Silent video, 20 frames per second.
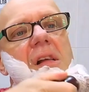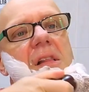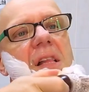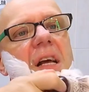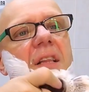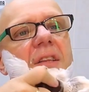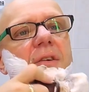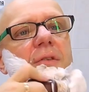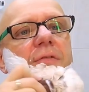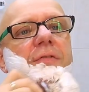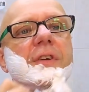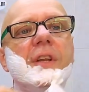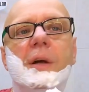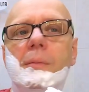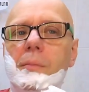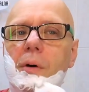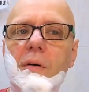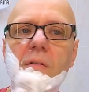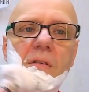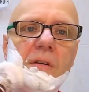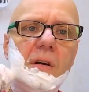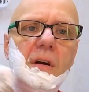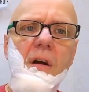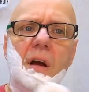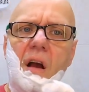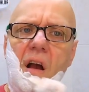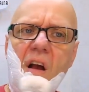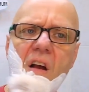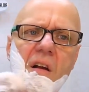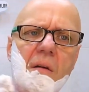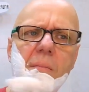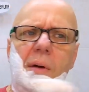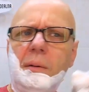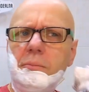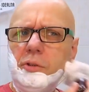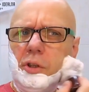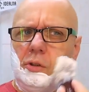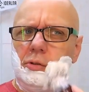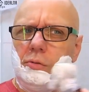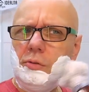Na tę chwilę, bo
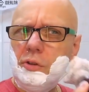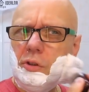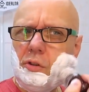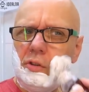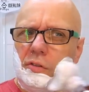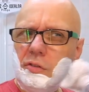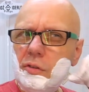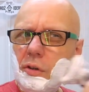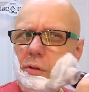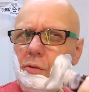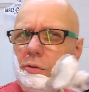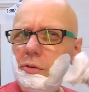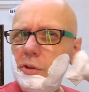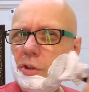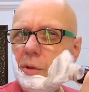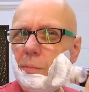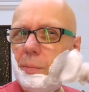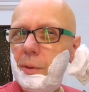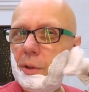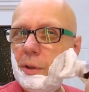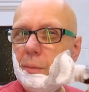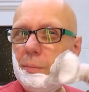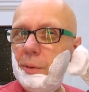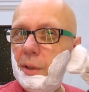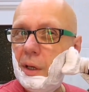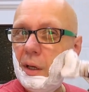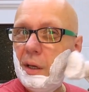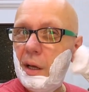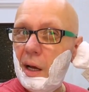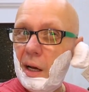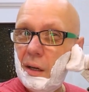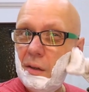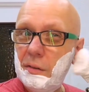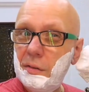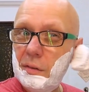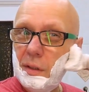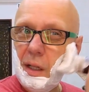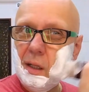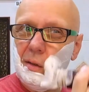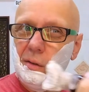Mam przeczucie, że skończy się podobnie jak
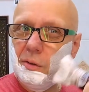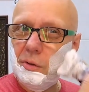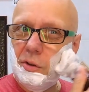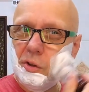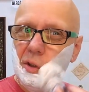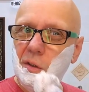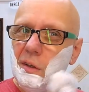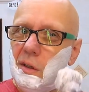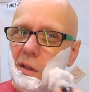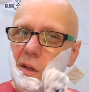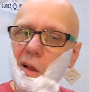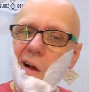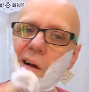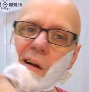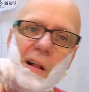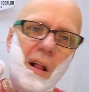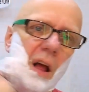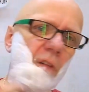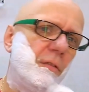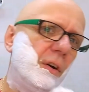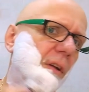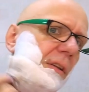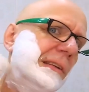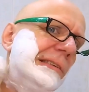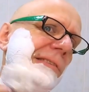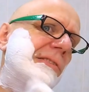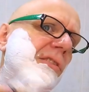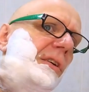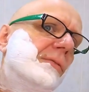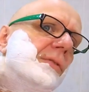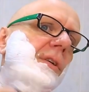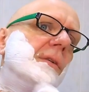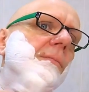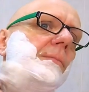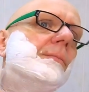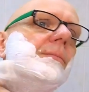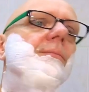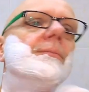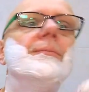ostatnio, czyli i tak efekt końcowy,